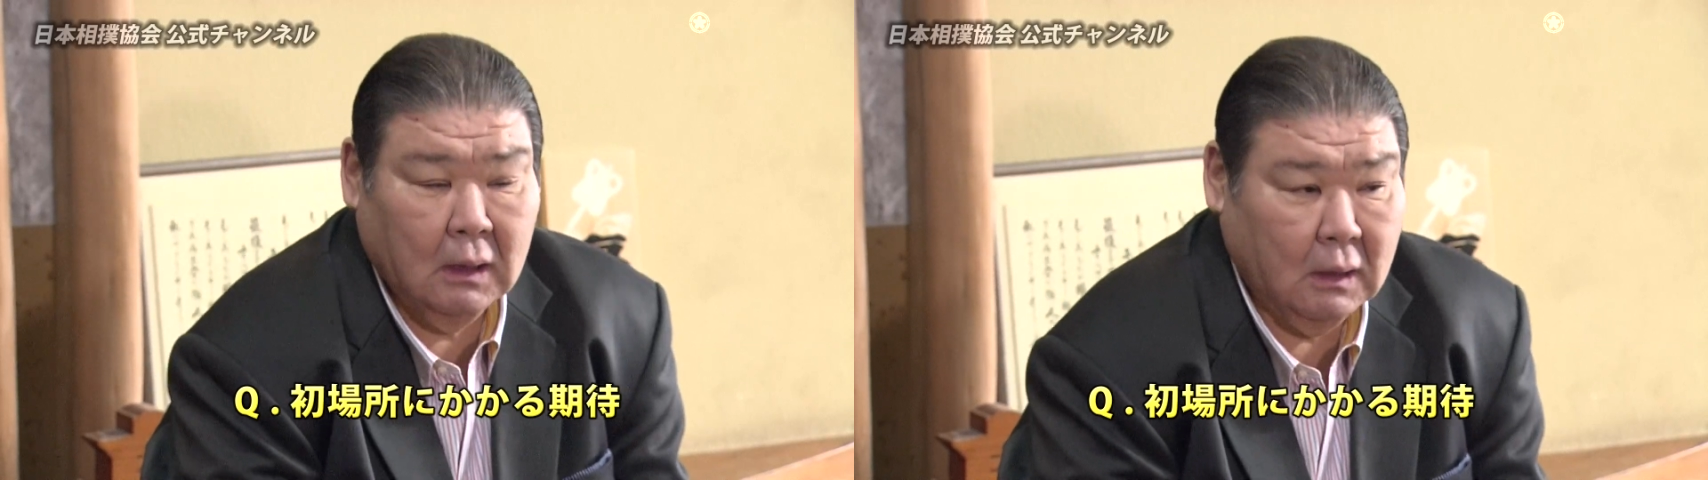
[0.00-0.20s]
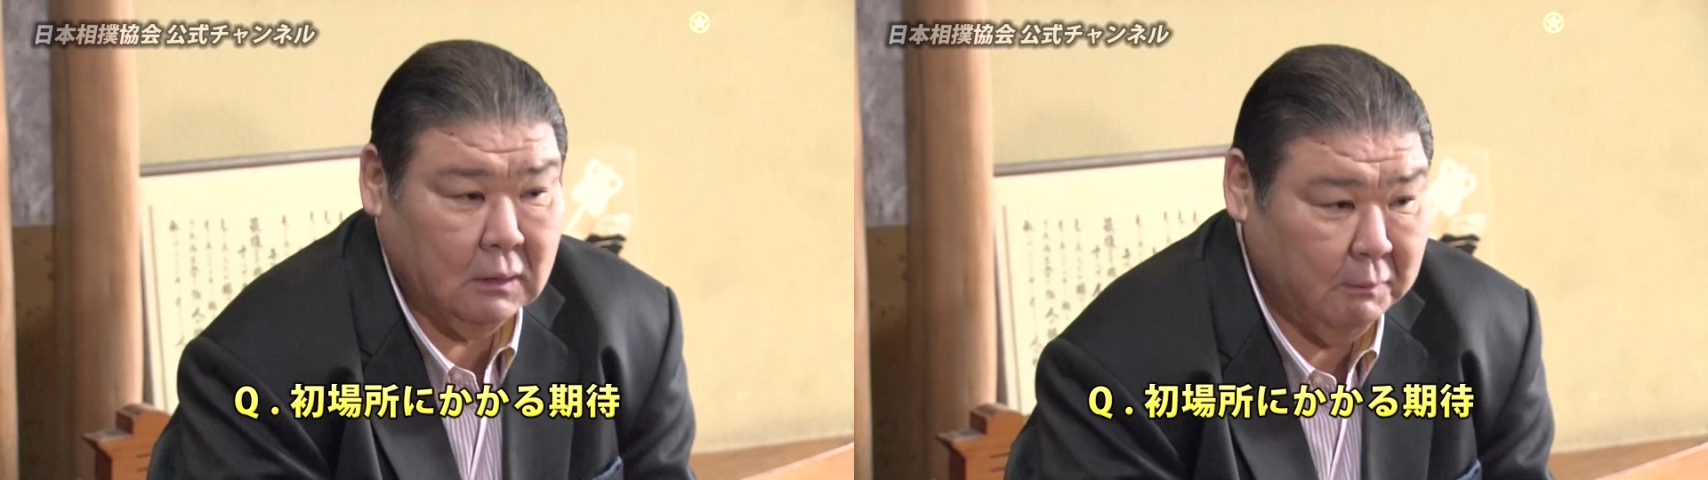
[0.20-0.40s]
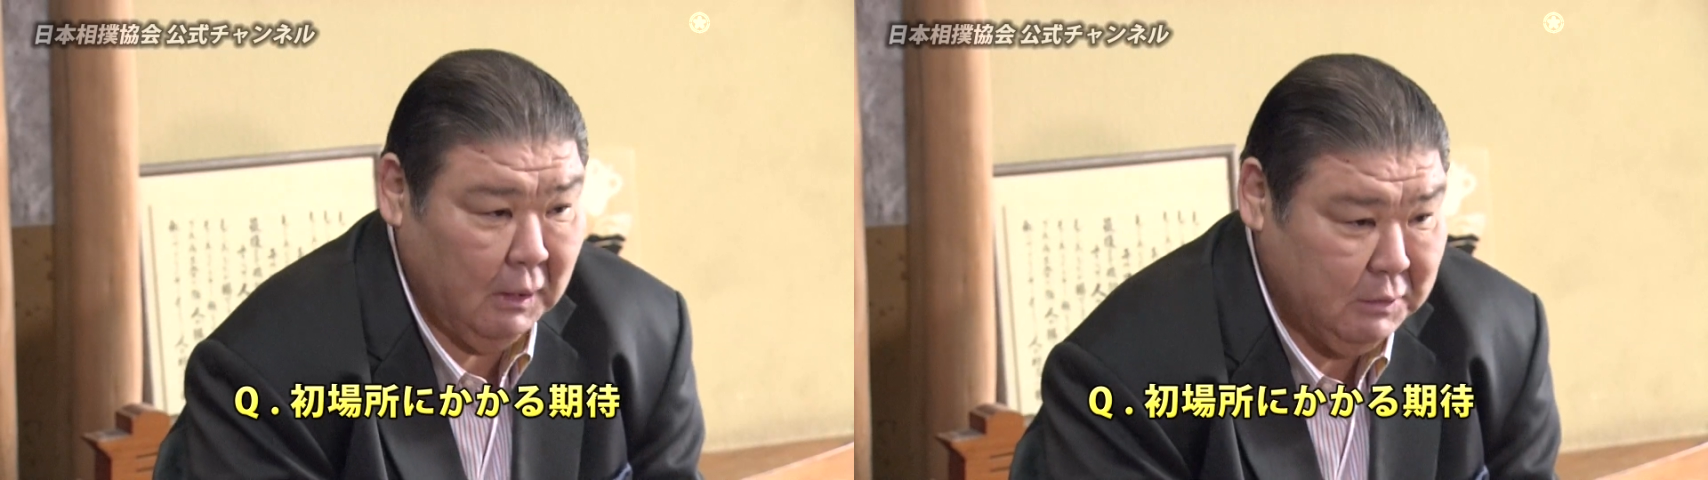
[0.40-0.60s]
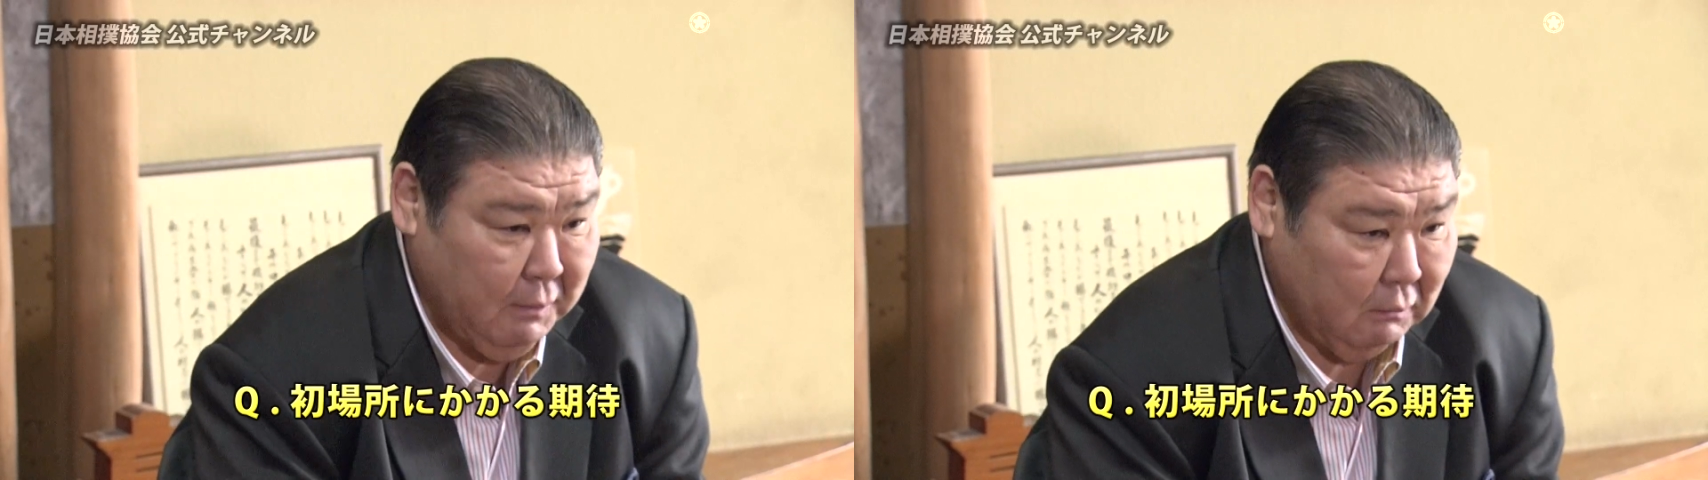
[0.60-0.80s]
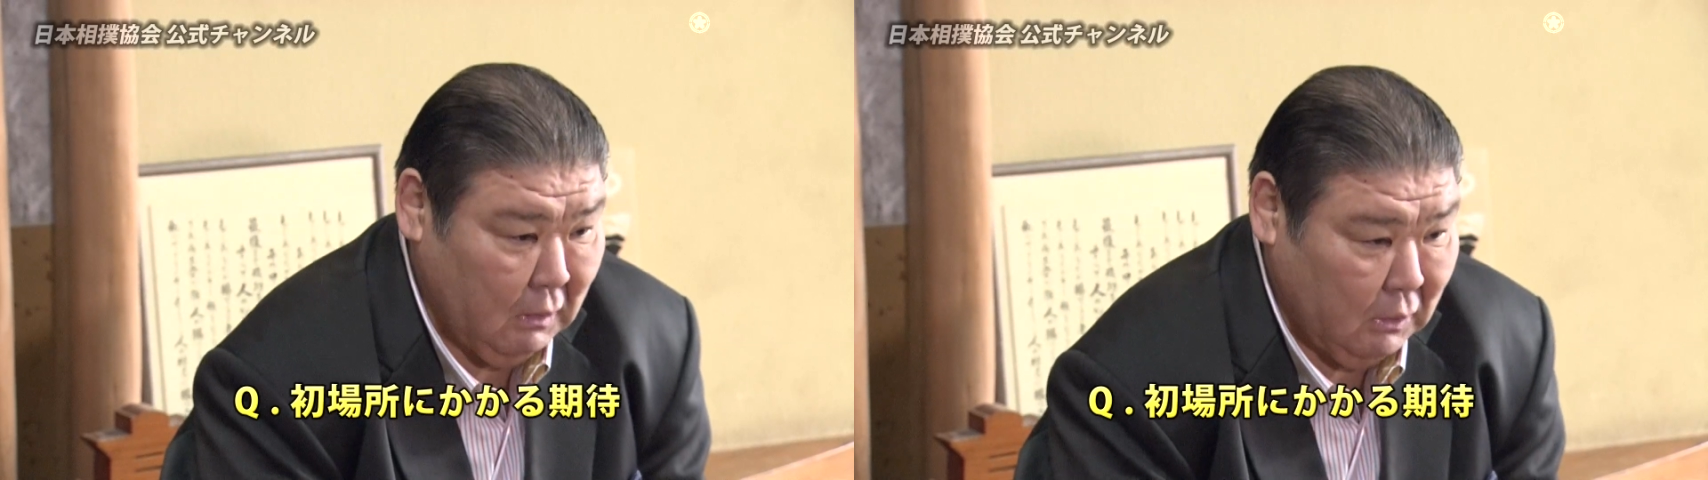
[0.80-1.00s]
勝っても8
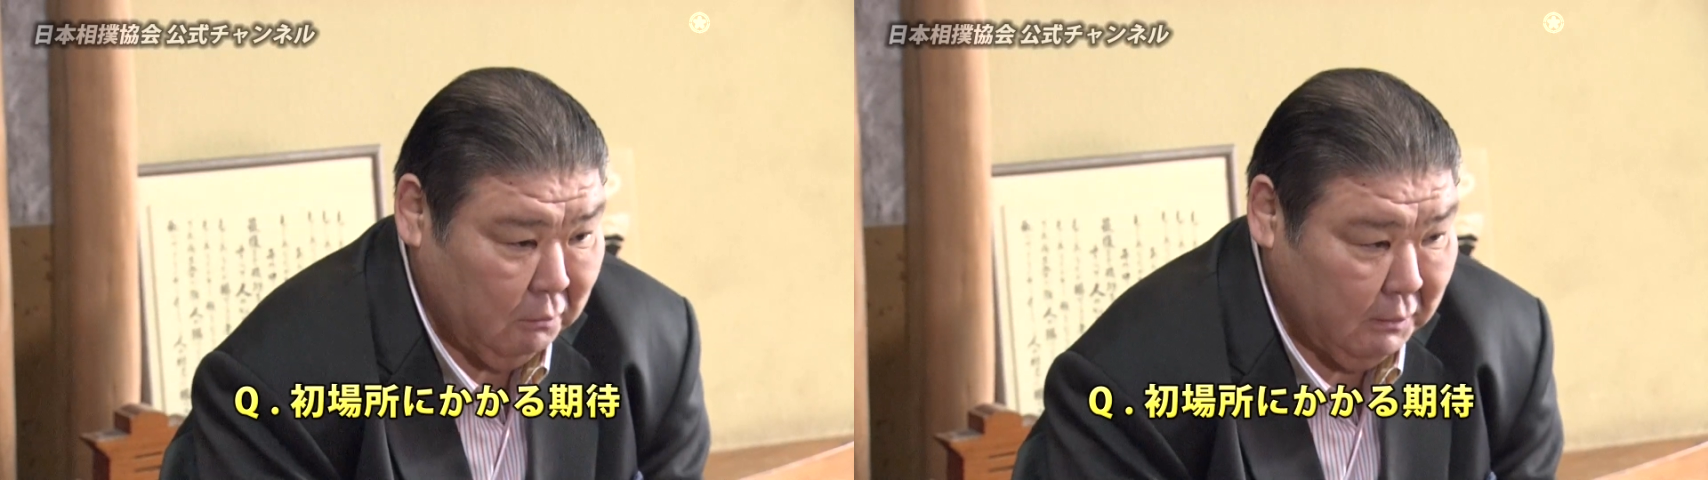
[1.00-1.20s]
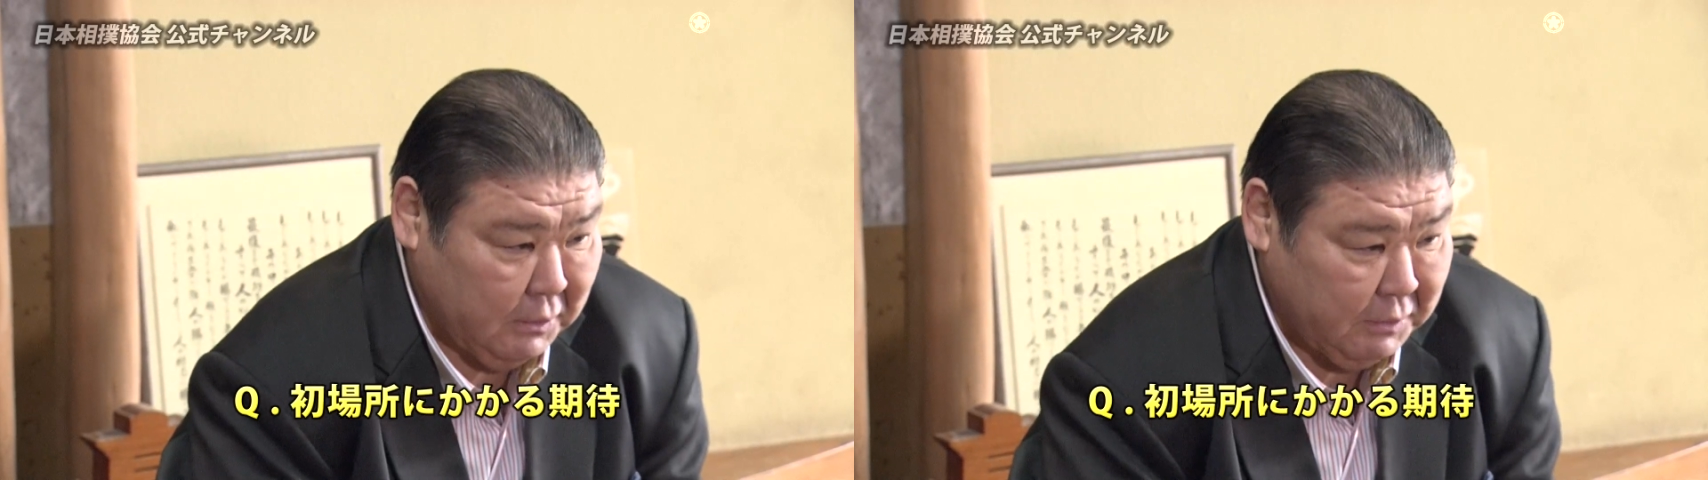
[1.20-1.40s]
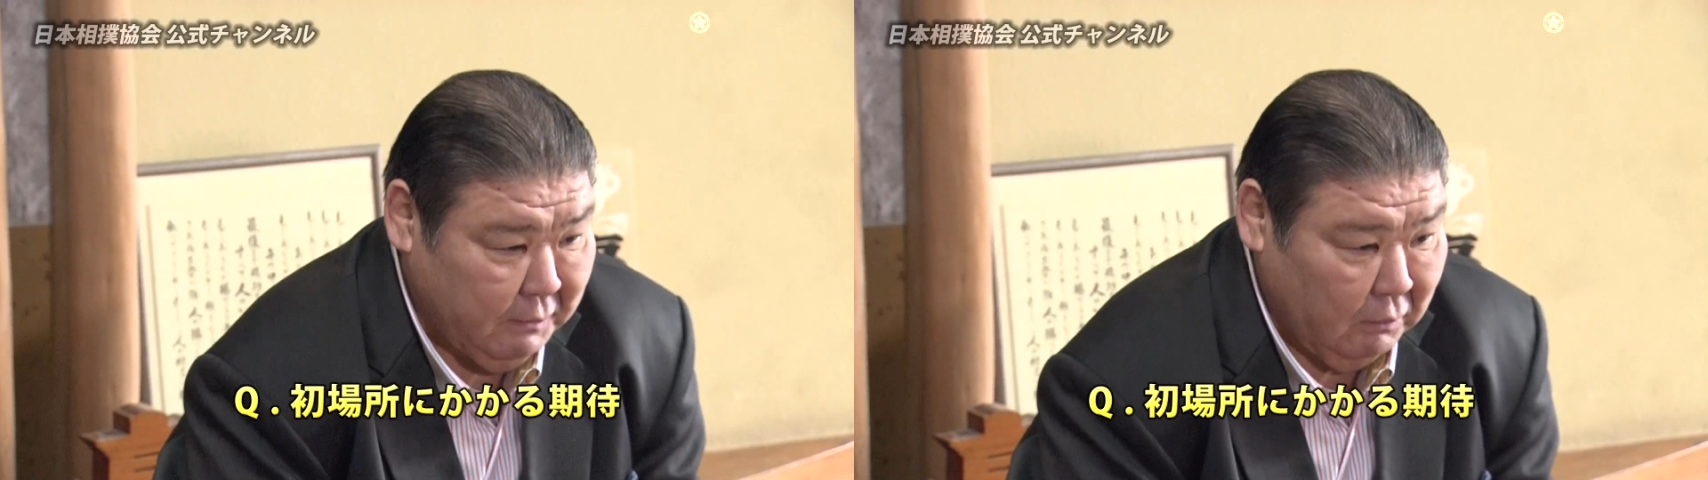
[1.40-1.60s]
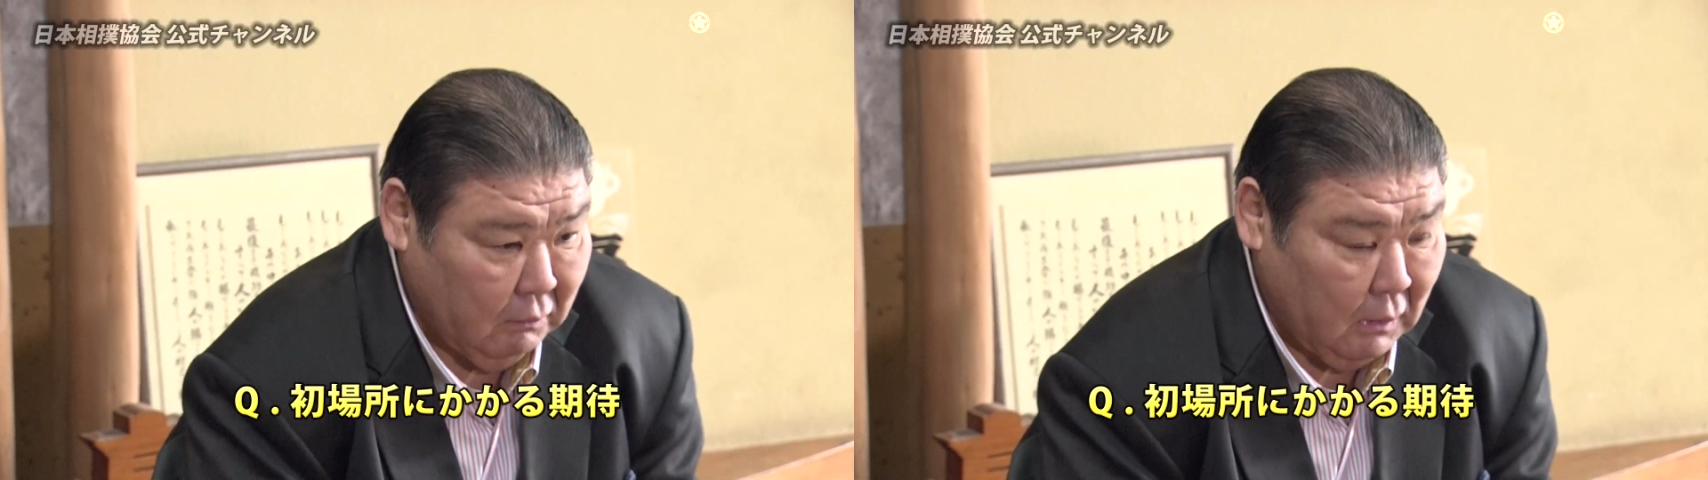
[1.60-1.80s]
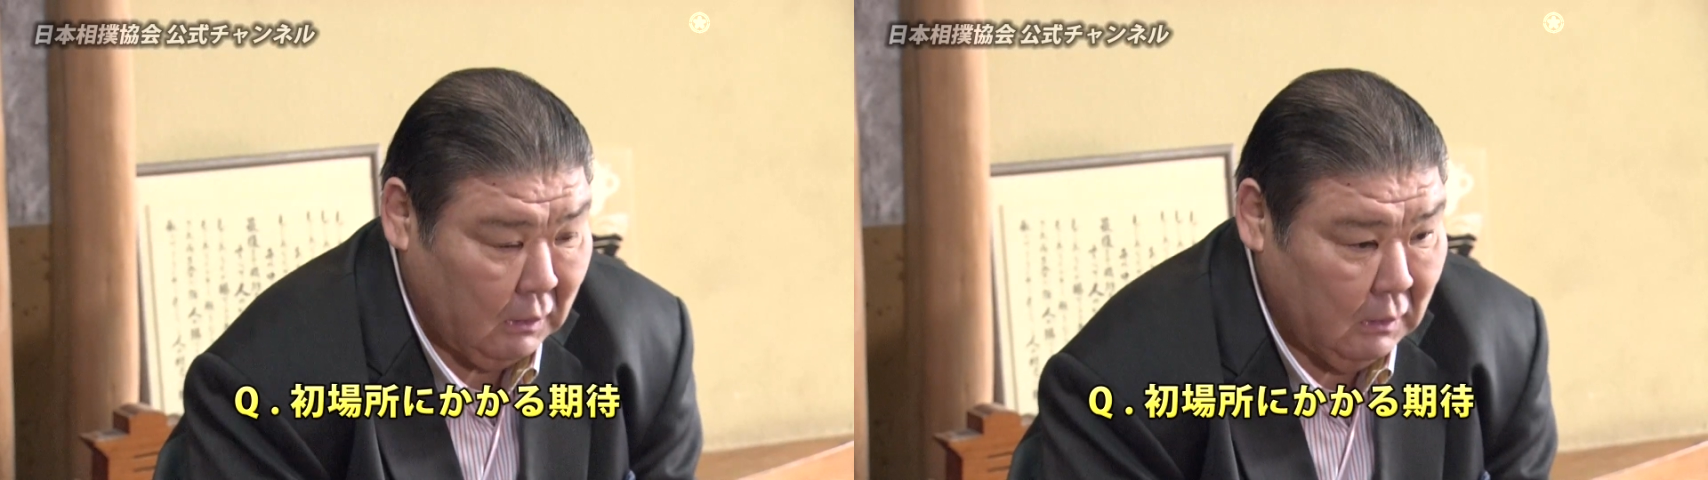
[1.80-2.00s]
番ぐらいで止まってしまうよう